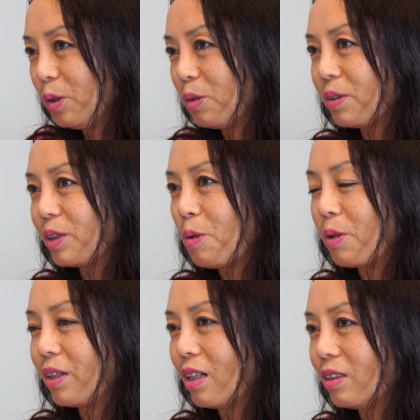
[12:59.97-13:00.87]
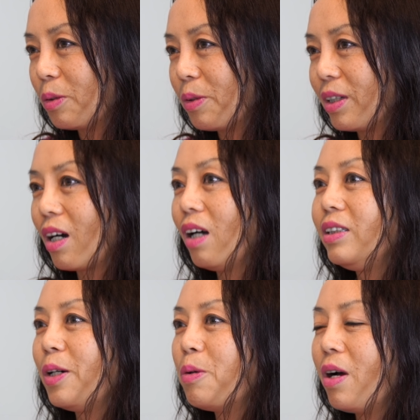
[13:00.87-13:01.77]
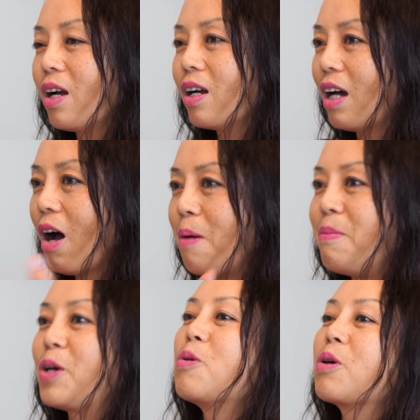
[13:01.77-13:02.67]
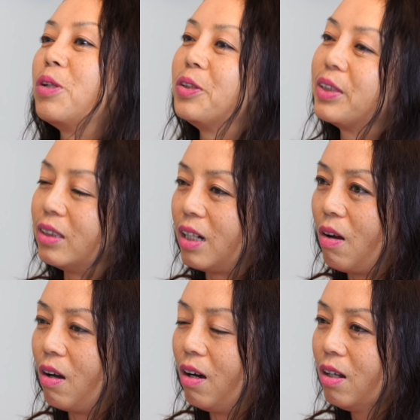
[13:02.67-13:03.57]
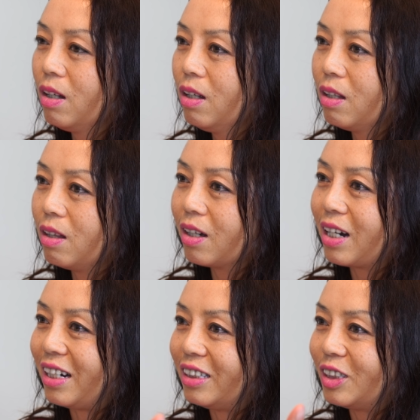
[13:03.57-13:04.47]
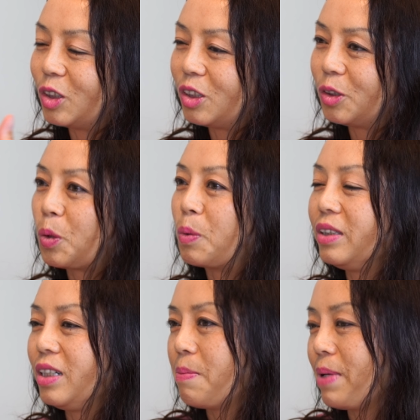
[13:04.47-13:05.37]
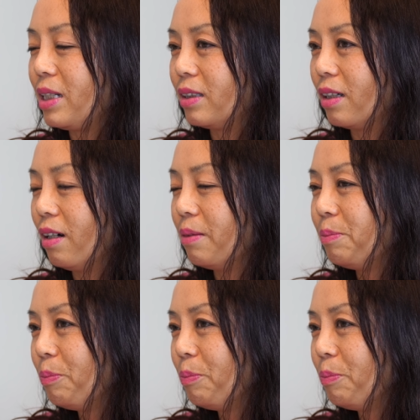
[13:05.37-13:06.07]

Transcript: 如果只活到三十多，你刚结婚，然后还没过够就死掉了，那肯定是同行一辈子了。